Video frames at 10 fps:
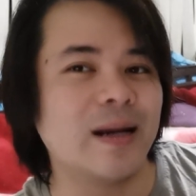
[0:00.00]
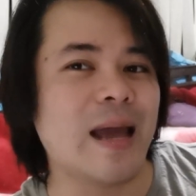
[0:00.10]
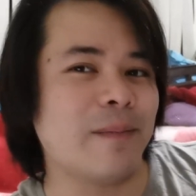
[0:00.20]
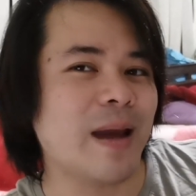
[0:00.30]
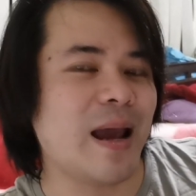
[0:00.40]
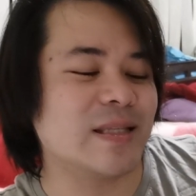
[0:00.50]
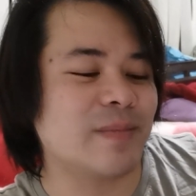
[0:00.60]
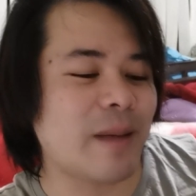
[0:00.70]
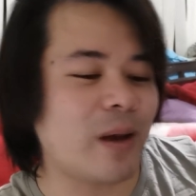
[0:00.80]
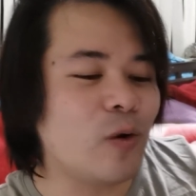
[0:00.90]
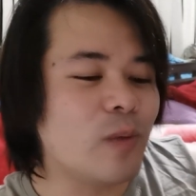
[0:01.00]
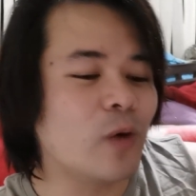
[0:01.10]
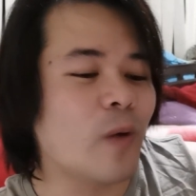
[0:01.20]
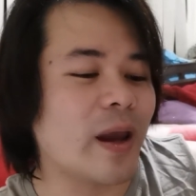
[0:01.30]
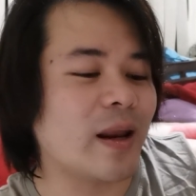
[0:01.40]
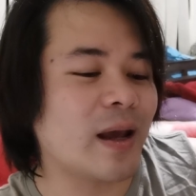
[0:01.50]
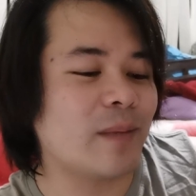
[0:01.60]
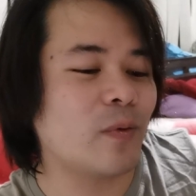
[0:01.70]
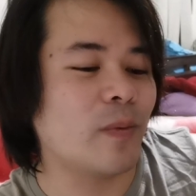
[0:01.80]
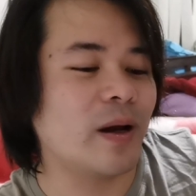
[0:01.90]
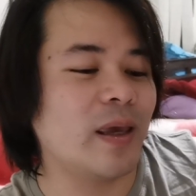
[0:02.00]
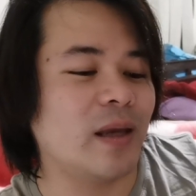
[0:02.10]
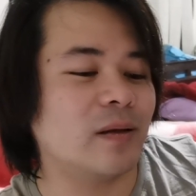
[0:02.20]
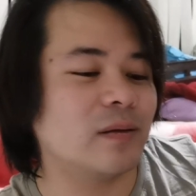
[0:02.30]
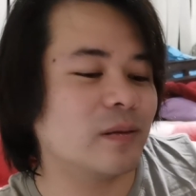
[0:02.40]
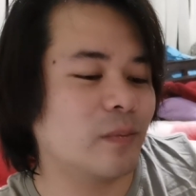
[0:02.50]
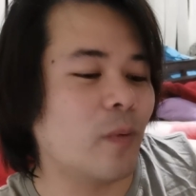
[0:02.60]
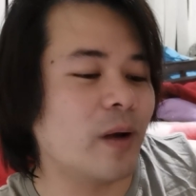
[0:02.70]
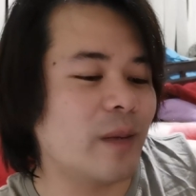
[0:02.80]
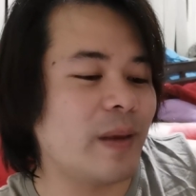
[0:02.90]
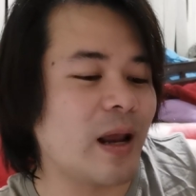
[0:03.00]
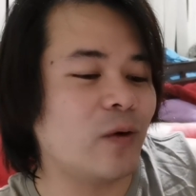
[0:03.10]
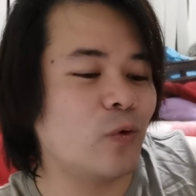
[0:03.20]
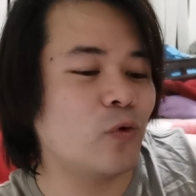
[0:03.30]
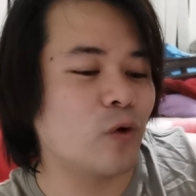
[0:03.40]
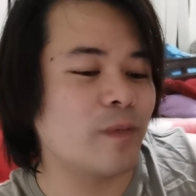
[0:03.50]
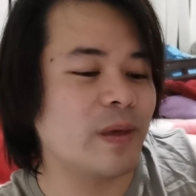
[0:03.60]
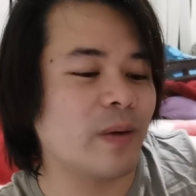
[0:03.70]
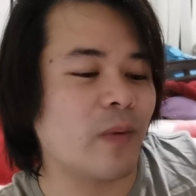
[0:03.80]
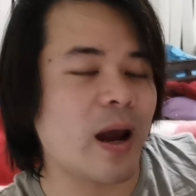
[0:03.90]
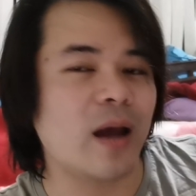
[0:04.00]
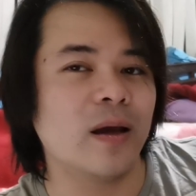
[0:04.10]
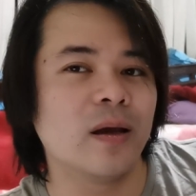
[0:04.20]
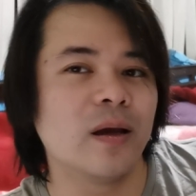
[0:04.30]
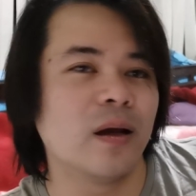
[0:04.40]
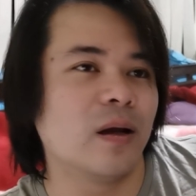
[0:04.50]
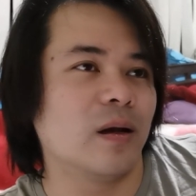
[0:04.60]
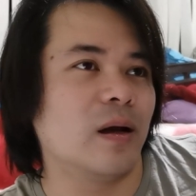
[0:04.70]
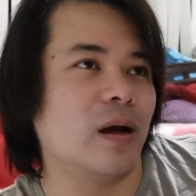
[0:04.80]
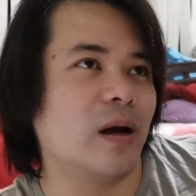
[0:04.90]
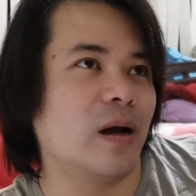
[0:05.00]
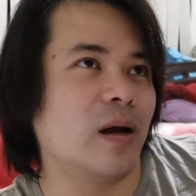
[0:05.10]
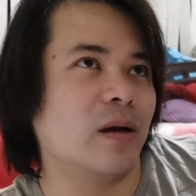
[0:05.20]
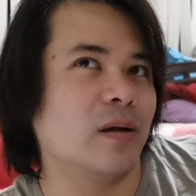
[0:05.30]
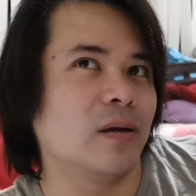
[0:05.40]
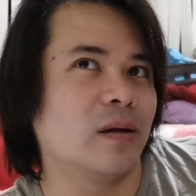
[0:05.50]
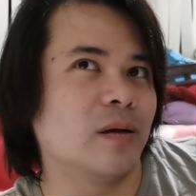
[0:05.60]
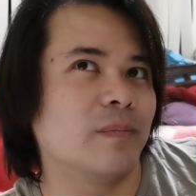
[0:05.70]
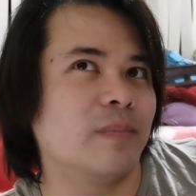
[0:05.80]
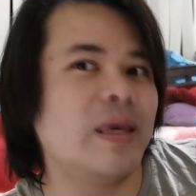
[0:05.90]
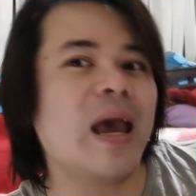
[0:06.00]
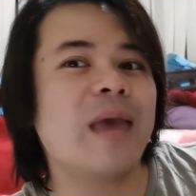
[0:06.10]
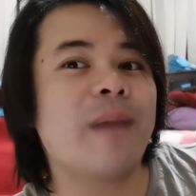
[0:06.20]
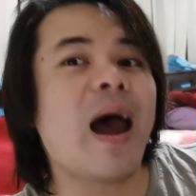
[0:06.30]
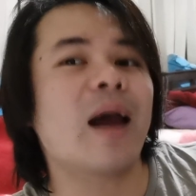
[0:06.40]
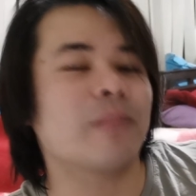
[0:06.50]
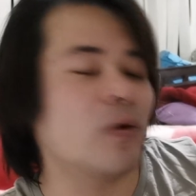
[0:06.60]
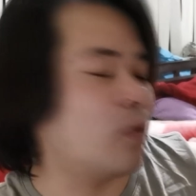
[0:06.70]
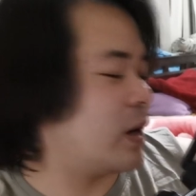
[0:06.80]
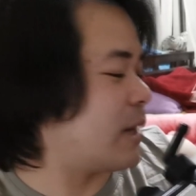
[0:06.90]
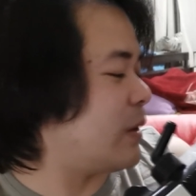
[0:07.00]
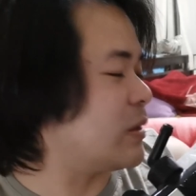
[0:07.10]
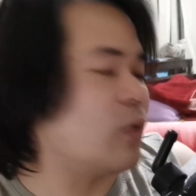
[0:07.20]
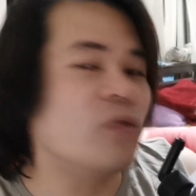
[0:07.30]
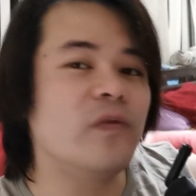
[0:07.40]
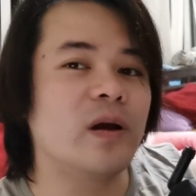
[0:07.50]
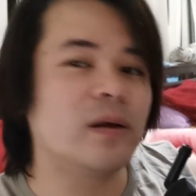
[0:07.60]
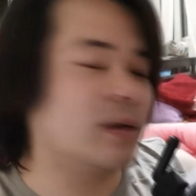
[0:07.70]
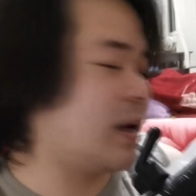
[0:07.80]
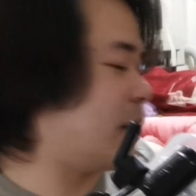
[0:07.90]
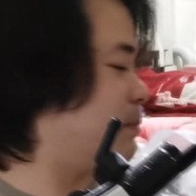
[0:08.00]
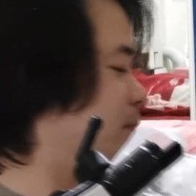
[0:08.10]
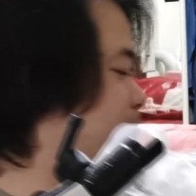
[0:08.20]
หลังๆมาอาจจะแบบอารมณ์อร่วยนะครับ ผมเคยเห็น ผมเคยไปนั่งดูอยู่ก็มีแบบว่าอ่ามีให้บ้างบางคนนะครับ แล้วแต่ครูฝึกนะครับ